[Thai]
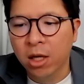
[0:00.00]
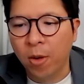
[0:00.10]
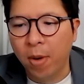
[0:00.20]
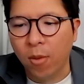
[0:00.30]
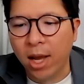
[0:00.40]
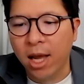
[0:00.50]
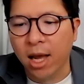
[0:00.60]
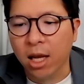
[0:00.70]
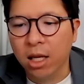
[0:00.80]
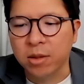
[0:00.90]
เขาบอกว่า
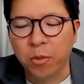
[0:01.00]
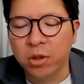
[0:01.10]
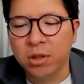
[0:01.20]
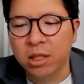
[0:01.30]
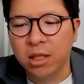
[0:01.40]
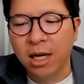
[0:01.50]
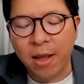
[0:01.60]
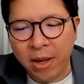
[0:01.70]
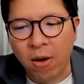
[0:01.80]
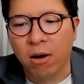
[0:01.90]
สมมตินึกอะไร
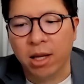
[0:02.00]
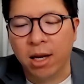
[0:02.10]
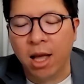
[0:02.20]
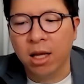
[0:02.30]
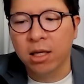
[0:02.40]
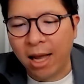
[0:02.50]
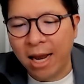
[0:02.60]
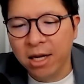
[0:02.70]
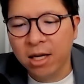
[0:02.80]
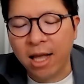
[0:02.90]
ไม่ออกเนี่ยนะให้
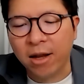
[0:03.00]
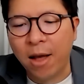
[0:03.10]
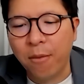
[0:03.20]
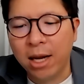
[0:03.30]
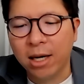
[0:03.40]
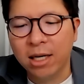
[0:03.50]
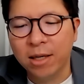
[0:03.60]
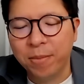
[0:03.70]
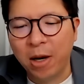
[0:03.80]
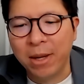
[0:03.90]
นึกอะไรก็ได้ว่า
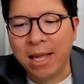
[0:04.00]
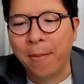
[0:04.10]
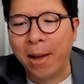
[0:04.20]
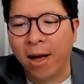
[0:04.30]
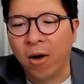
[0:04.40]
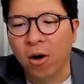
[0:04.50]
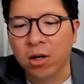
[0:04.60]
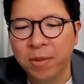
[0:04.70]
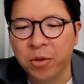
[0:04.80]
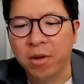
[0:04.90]
เราพยายามหาของ
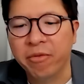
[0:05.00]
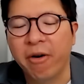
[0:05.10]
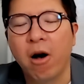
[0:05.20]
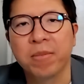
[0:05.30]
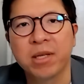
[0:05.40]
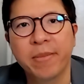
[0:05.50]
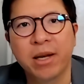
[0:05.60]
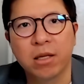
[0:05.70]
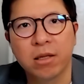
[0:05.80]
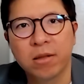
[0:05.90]
ที่มันอยู่ในฟอร์มที่มัน
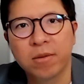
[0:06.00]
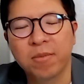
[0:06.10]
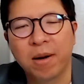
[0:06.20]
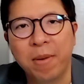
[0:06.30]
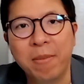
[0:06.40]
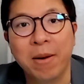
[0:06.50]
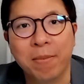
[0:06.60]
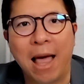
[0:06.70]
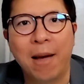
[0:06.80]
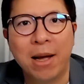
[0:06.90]
มันไม่เปลี่ยน
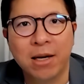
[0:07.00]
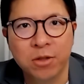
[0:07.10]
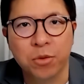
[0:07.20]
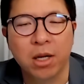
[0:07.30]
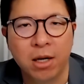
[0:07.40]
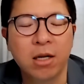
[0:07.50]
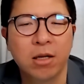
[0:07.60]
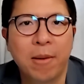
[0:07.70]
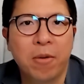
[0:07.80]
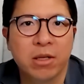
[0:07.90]
แปลงมากที่สุดนั่นคื
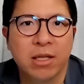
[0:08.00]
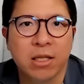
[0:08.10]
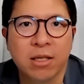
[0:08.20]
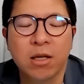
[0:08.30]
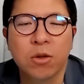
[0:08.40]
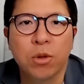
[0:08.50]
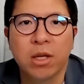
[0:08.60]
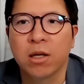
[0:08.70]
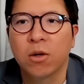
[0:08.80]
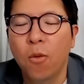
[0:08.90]
อไม่ process เช่นคุณ
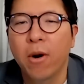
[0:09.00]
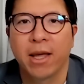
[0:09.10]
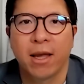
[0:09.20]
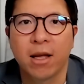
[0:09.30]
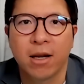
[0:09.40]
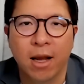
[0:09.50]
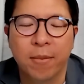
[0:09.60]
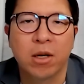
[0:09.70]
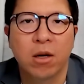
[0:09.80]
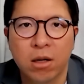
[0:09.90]
กินกล้วยอย่างเงี้ยนะฮะ
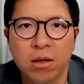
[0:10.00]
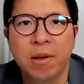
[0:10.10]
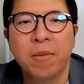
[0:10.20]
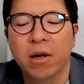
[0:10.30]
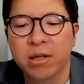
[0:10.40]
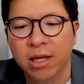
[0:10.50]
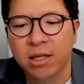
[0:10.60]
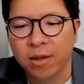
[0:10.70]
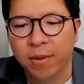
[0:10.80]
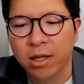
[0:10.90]
มันก็ไม่ process
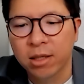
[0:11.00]
ใช่ไหม